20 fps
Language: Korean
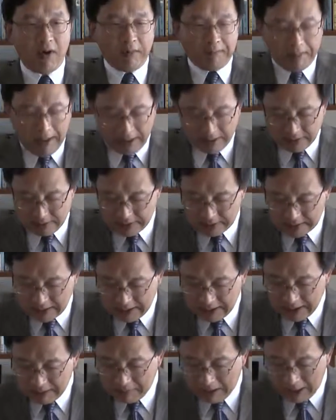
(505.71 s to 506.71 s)
받는
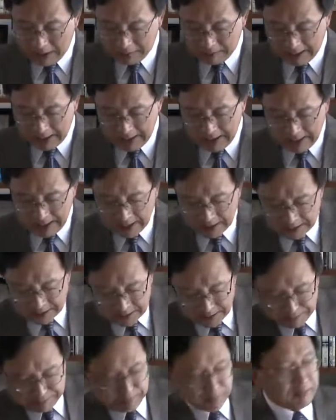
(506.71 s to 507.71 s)
자의 마음에
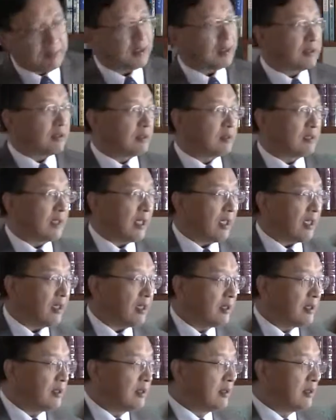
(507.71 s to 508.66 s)
기쁨이 있는데